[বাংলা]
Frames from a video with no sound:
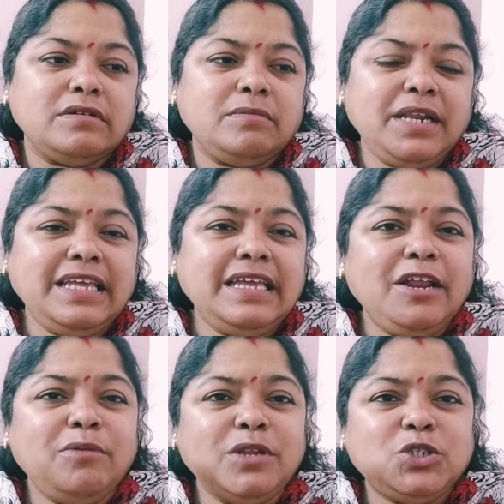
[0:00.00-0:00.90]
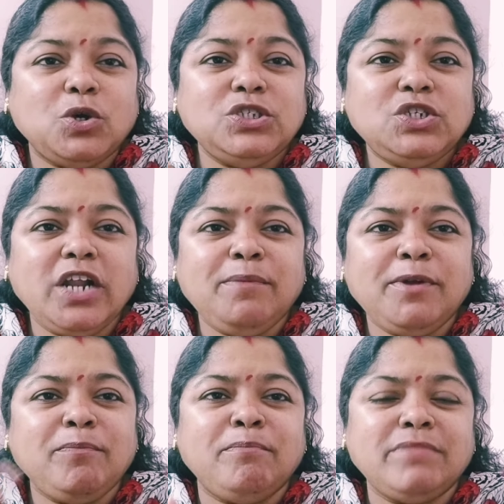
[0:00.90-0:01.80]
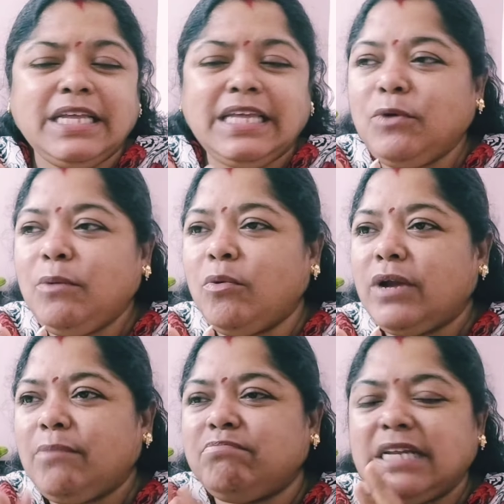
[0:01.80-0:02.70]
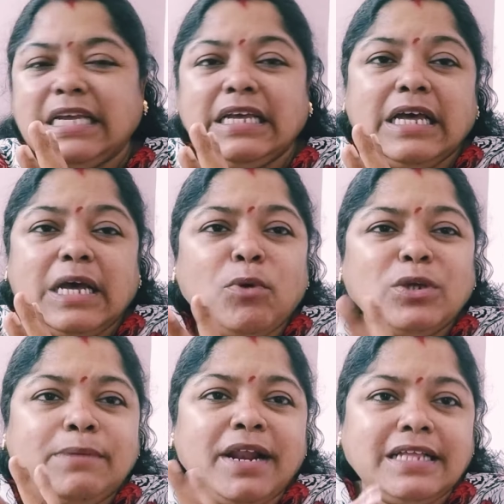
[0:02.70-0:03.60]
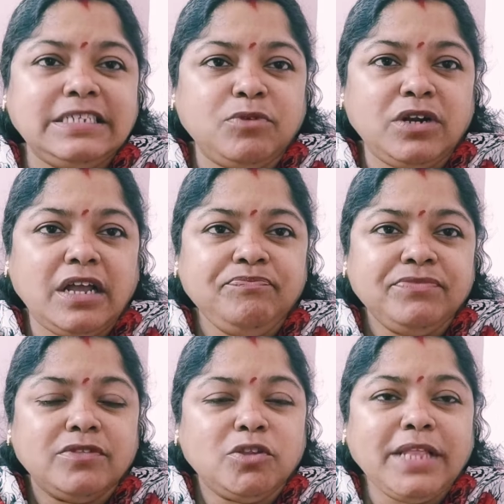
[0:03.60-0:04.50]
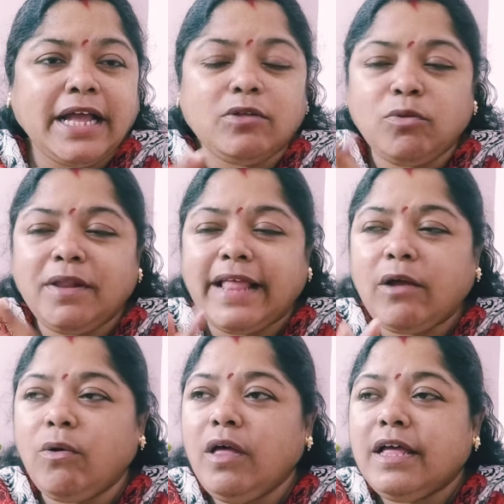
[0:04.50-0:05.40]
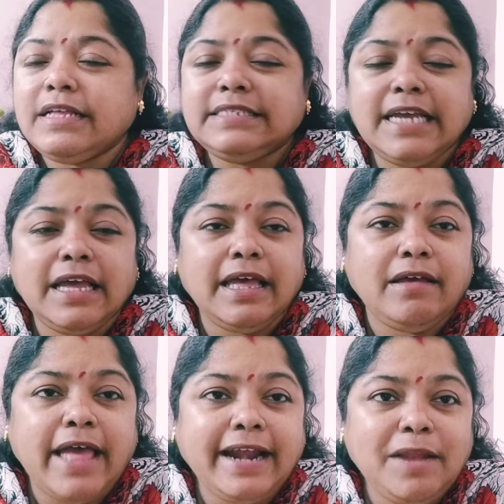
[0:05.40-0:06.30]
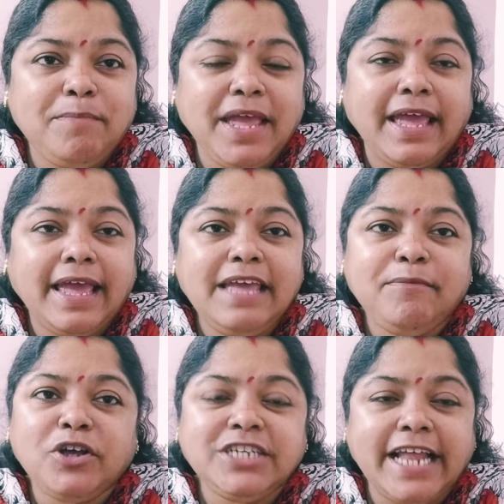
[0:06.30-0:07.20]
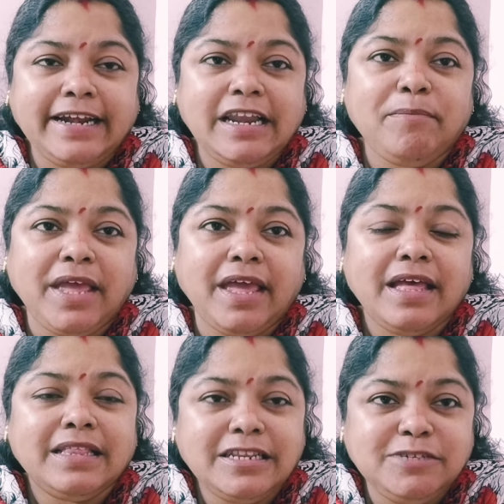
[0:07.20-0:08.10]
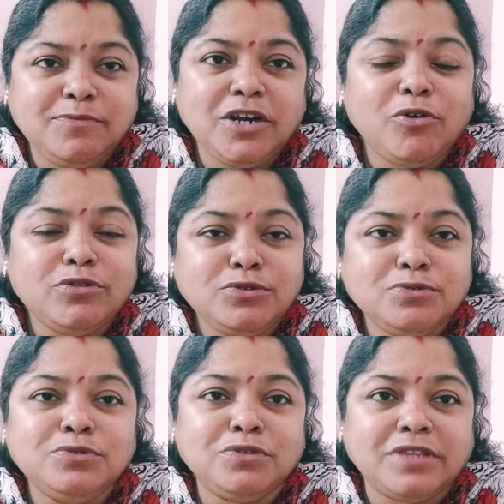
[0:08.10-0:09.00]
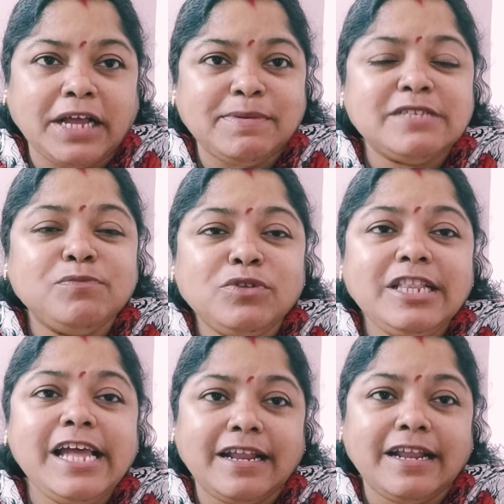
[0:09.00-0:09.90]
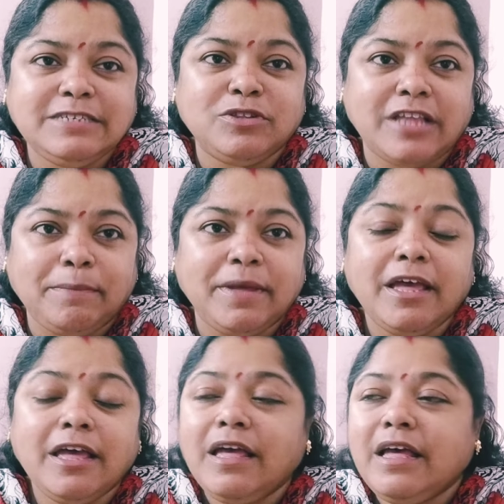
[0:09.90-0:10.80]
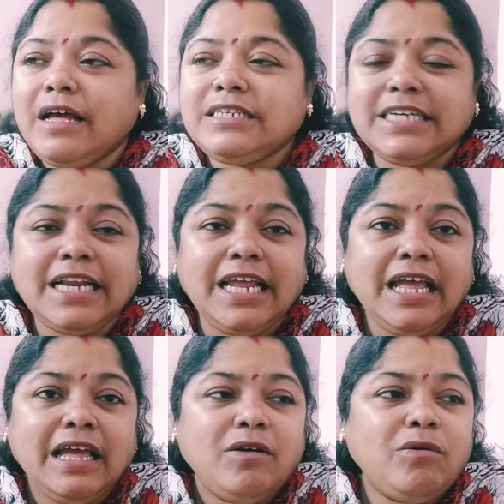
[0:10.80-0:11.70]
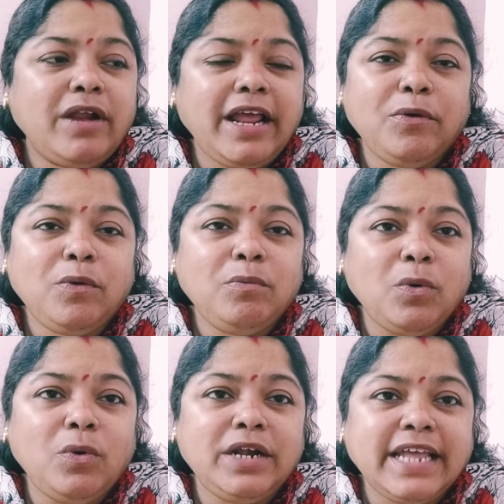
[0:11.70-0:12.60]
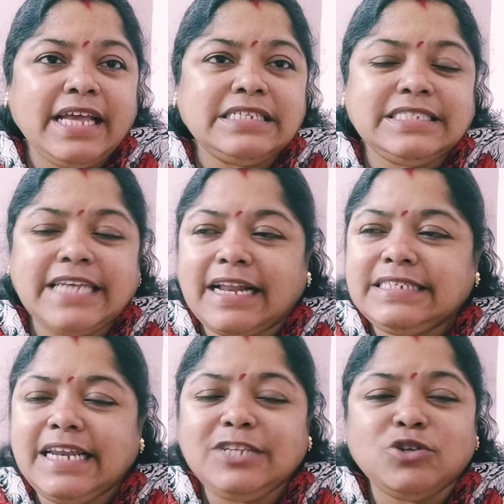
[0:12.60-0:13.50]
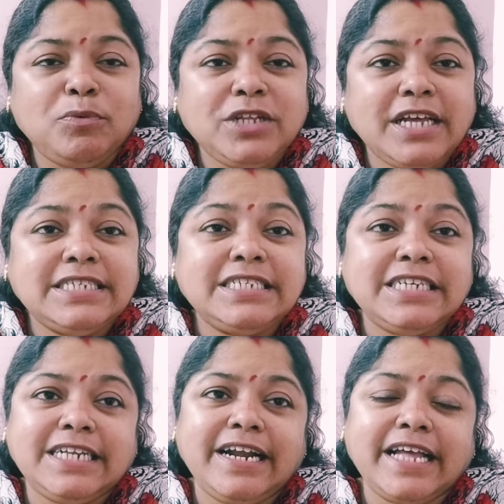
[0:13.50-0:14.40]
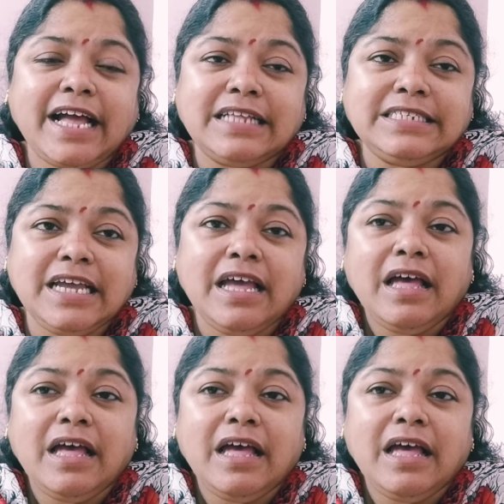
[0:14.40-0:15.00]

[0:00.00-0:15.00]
মানে কীরকম ঝরঝরে মানে, মানে কি বলবো ওটা মানে পচা মার্কা জীবন না তুমি দেখ তোমরা দেখো যে একটা মেয়ে এই বয়সের একটা মেয়ে তার জীবনটা কত সুন্দর থাকবে স্মুথলি একটা জীবন থাকবে সেখানে ওর এরকম কোর্ট কেস একটা ছেলে জন্ম দিয়েছে সে ছেলেটাকে কাছে